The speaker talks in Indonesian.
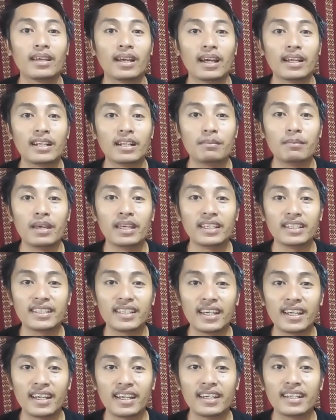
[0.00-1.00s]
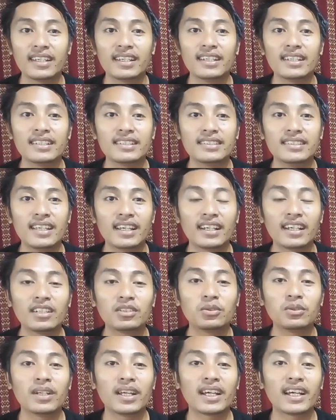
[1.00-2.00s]
ada baiknya
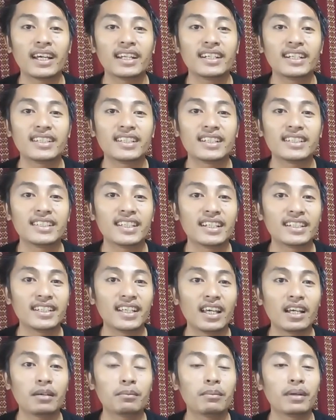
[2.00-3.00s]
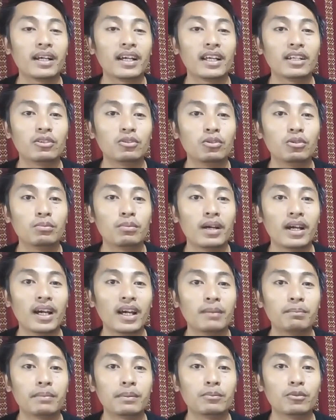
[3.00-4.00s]
Jangan gunakan deterjen yang mengandung
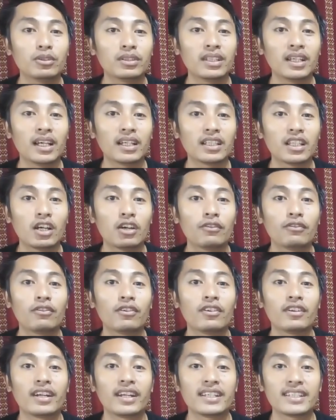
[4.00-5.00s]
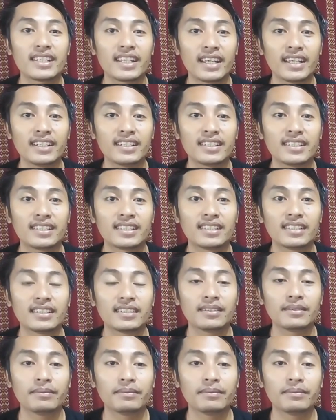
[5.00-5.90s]
bahan pemutih atau fluoresens.